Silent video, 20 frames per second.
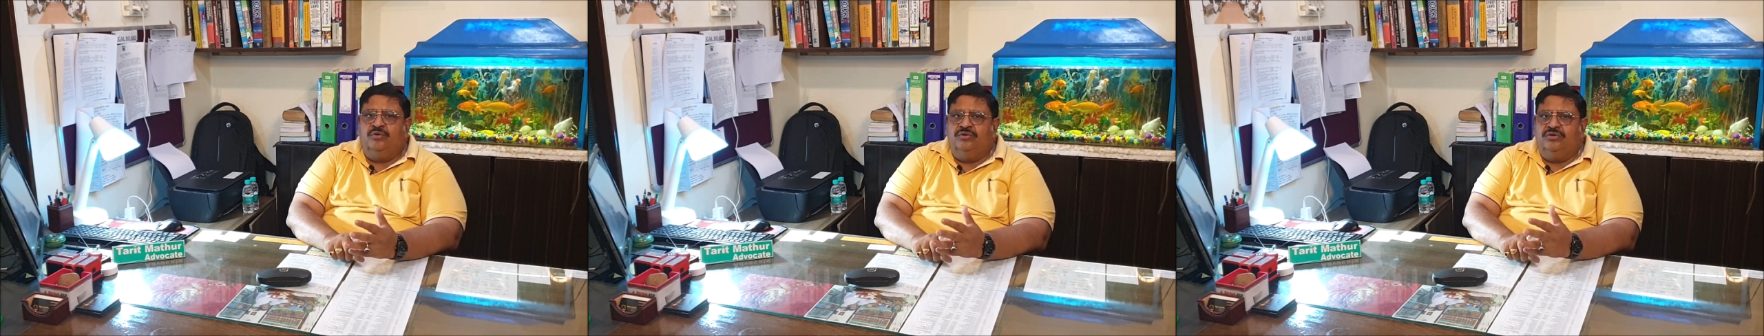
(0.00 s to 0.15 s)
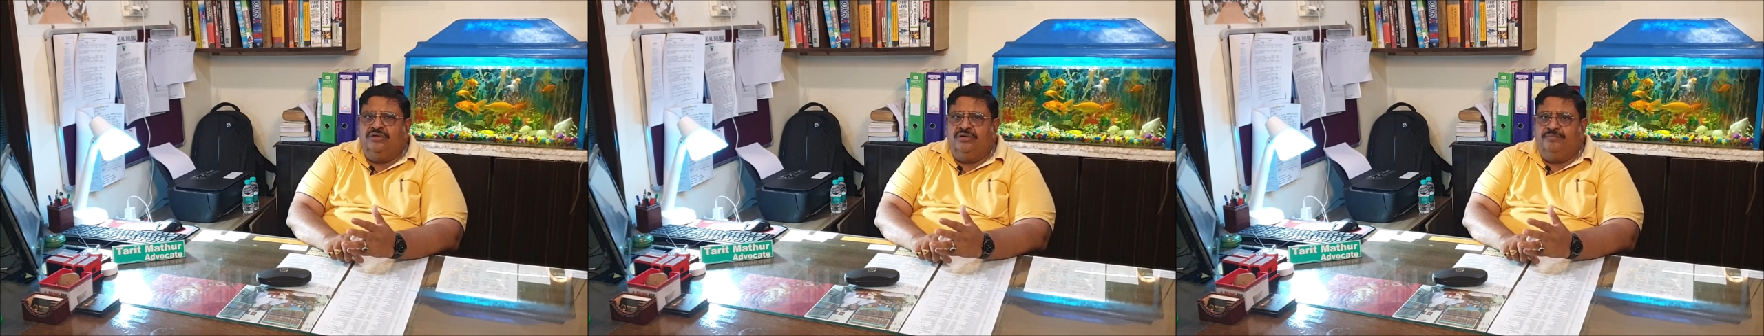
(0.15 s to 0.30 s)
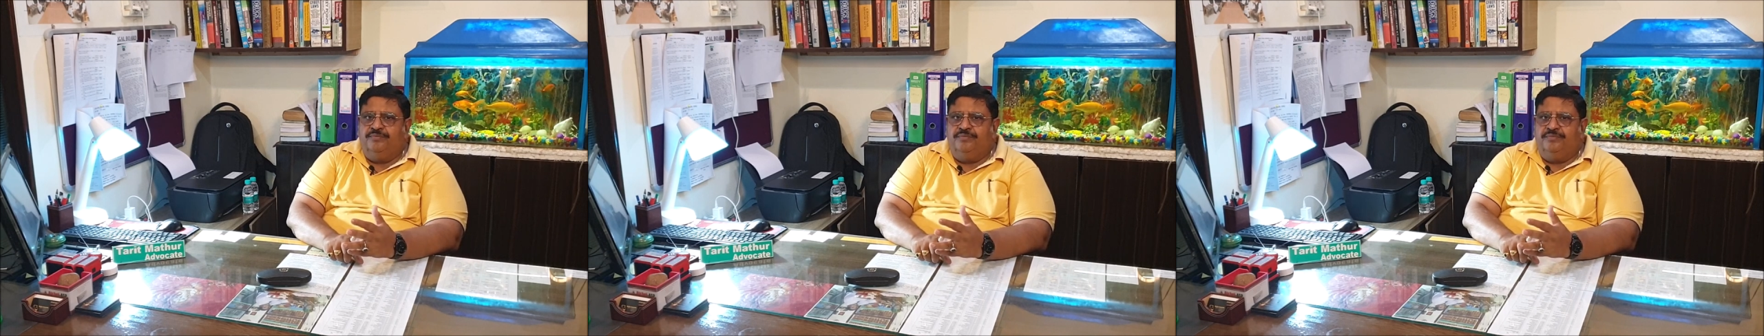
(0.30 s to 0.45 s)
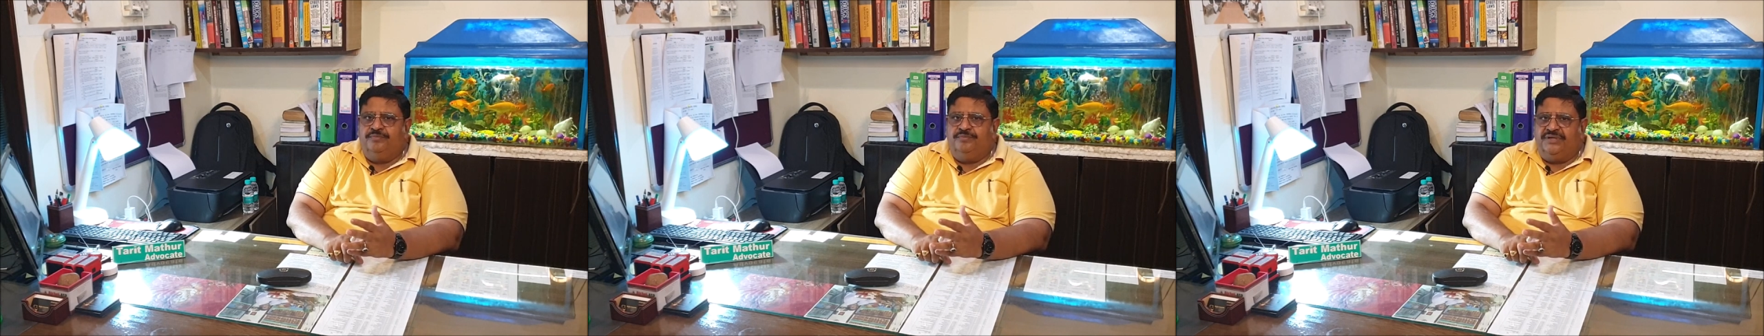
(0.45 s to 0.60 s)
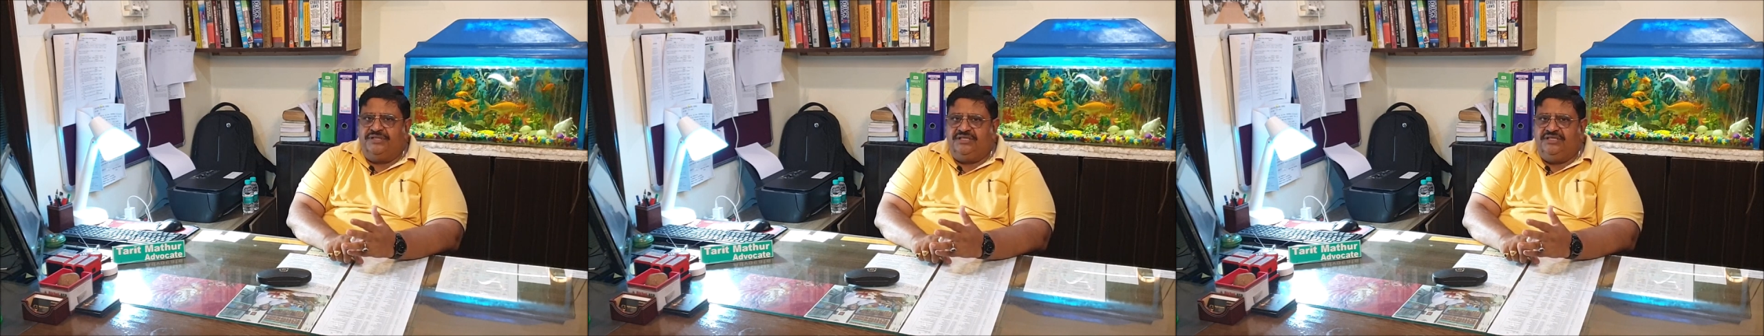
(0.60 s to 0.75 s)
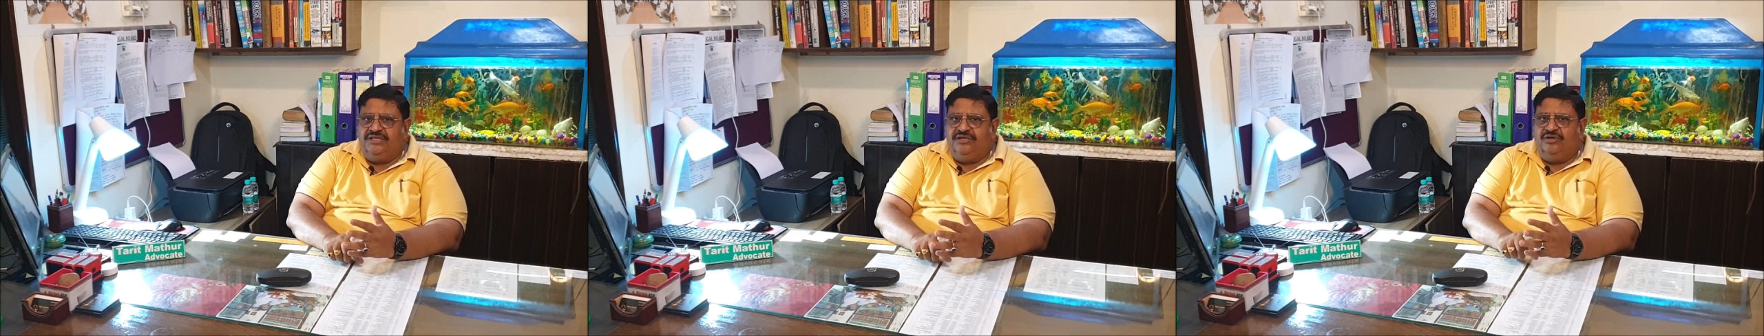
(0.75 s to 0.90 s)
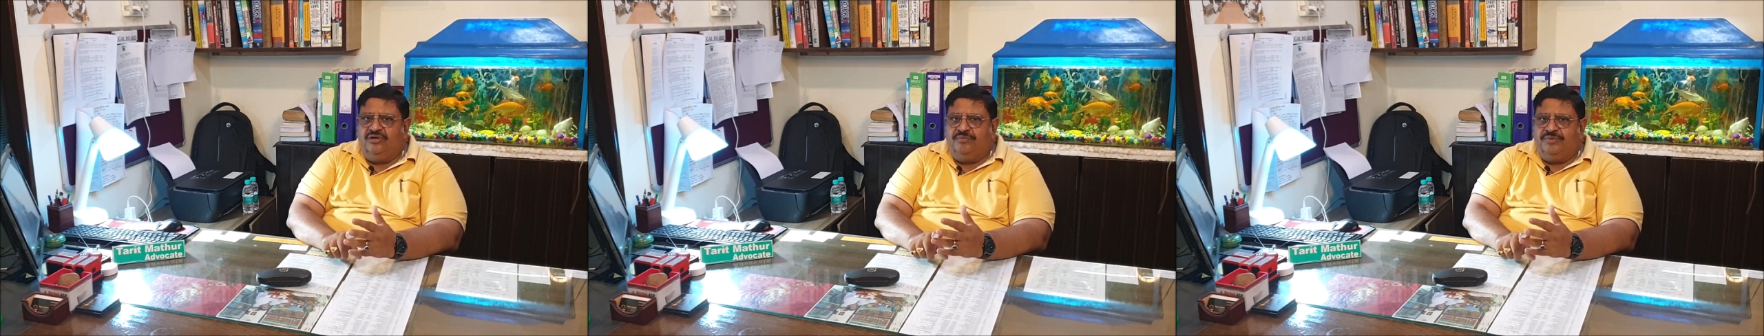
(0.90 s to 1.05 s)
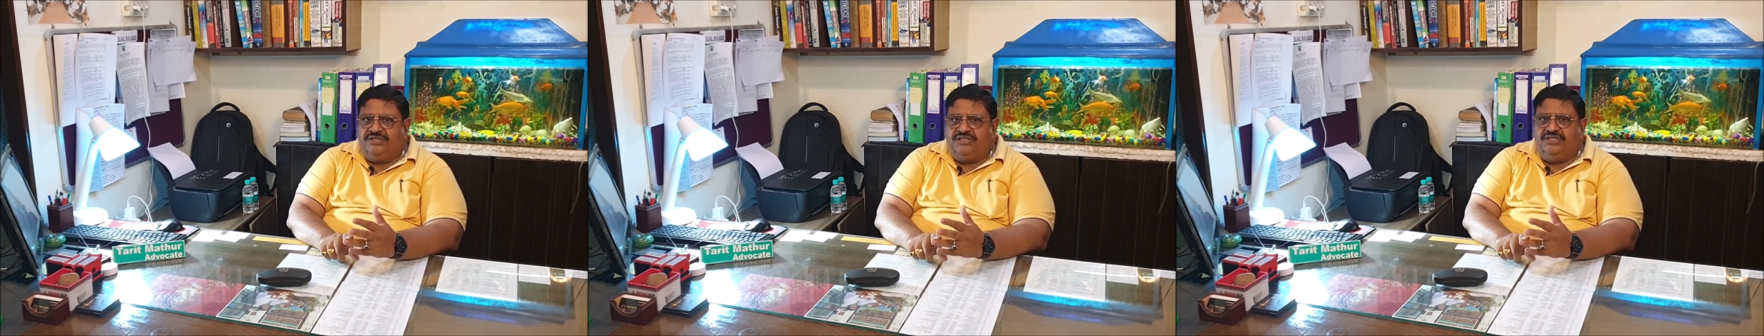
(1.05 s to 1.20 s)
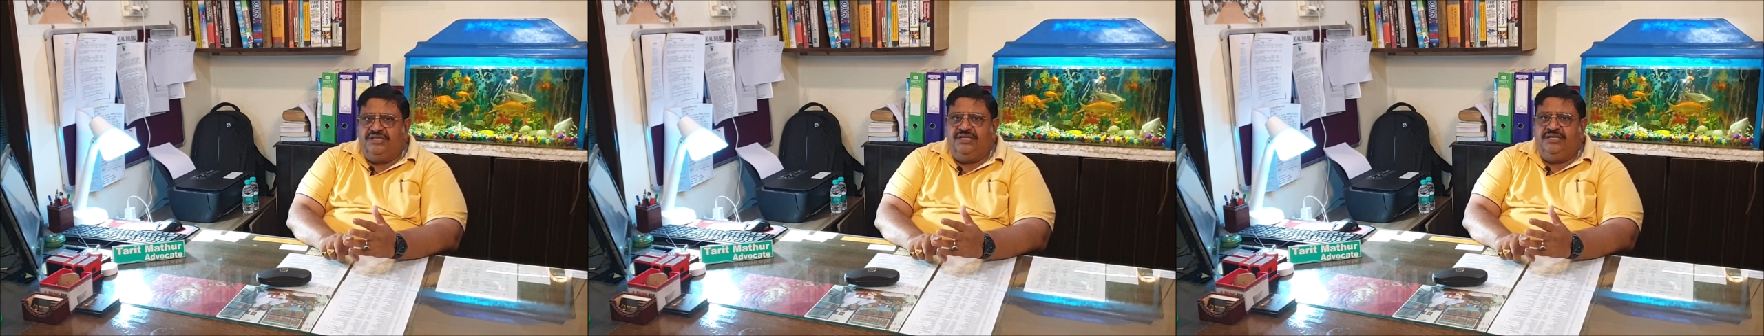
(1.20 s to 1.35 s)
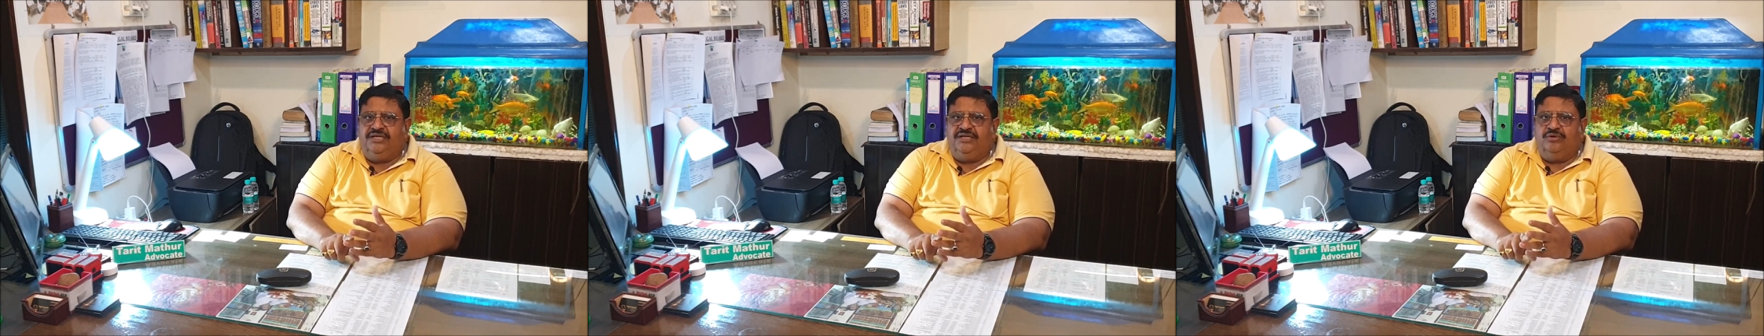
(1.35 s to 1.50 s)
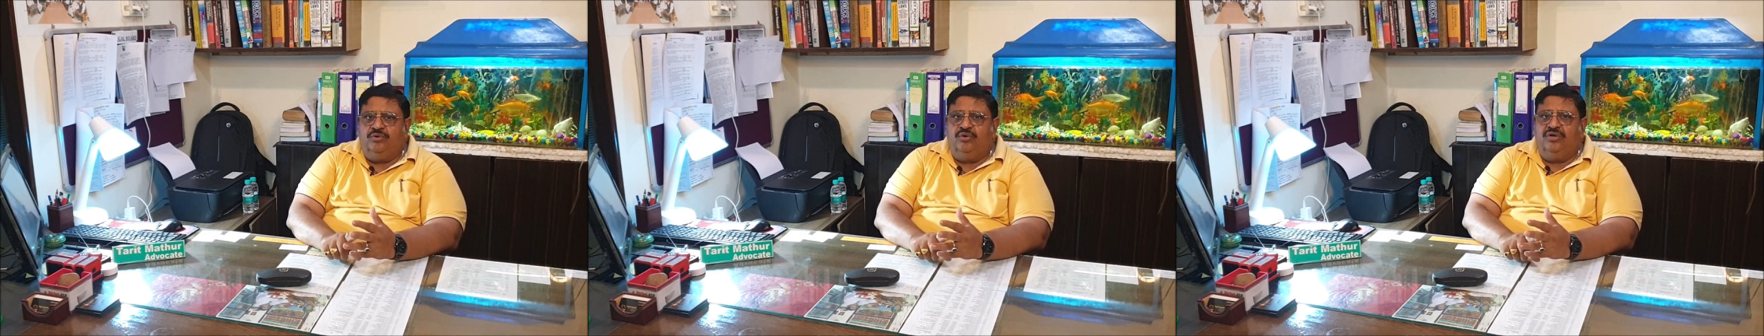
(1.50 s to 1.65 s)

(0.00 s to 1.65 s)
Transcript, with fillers: उन पति और पत्नी